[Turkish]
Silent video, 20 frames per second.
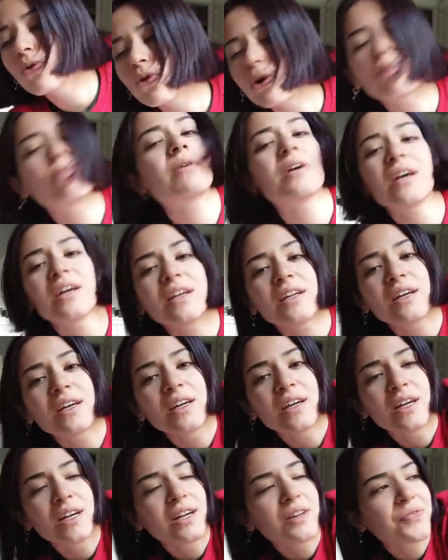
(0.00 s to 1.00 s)
ama yani
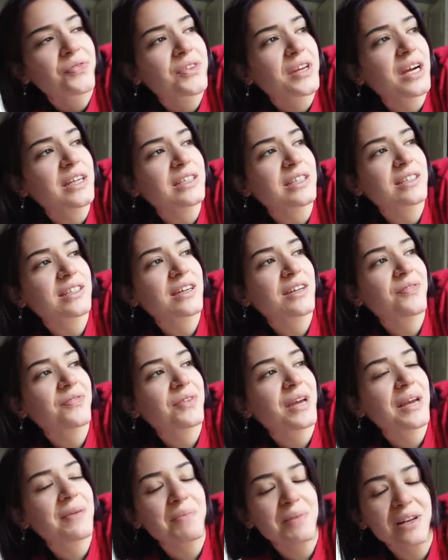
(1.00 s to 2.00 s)
gerçekten
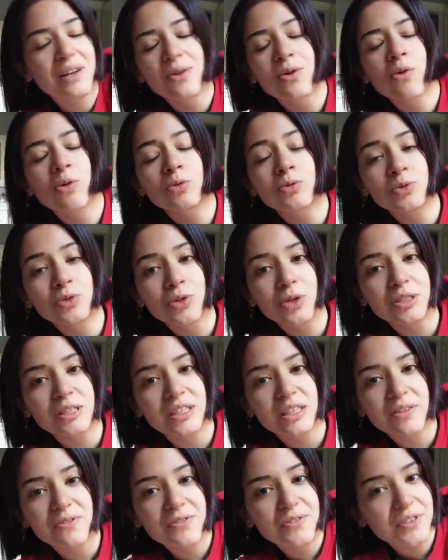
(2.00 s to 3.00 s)
Emir'le konuşuyoruz
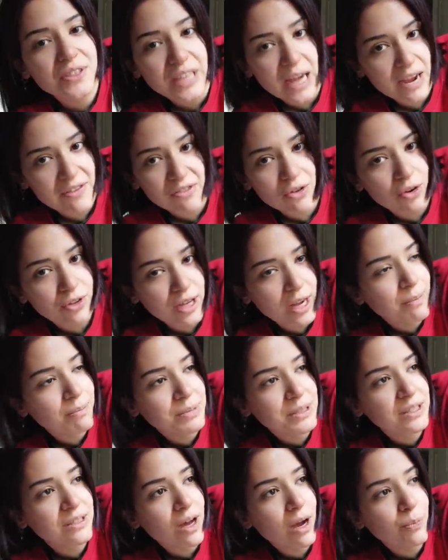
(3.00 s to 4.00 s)
arada fındık evde yokken
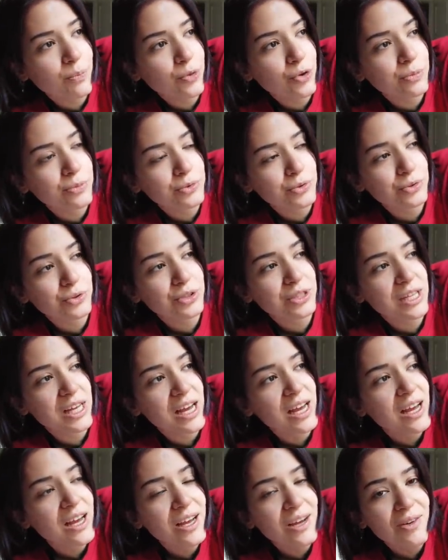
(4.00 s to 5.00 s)
biz ne yapıyormuşuz diye
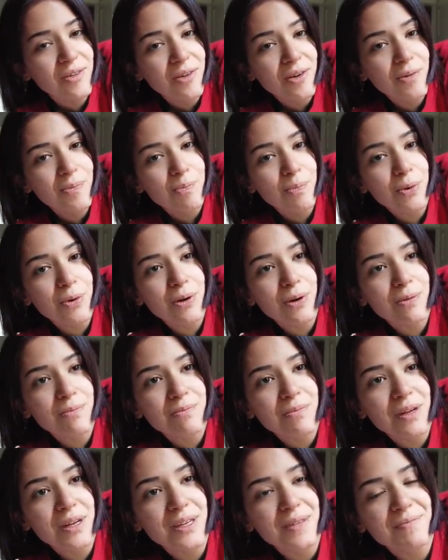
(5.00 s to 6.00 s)
böyle
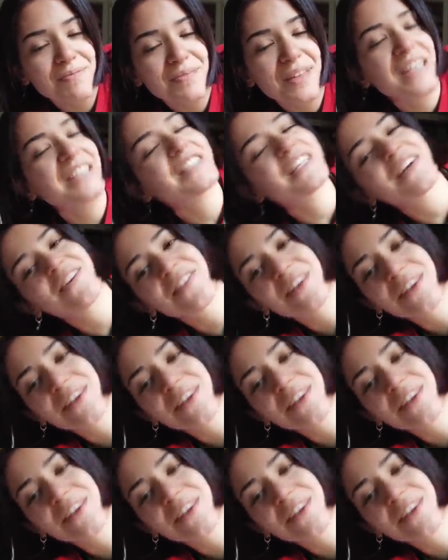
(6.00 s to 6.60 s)
yani neşe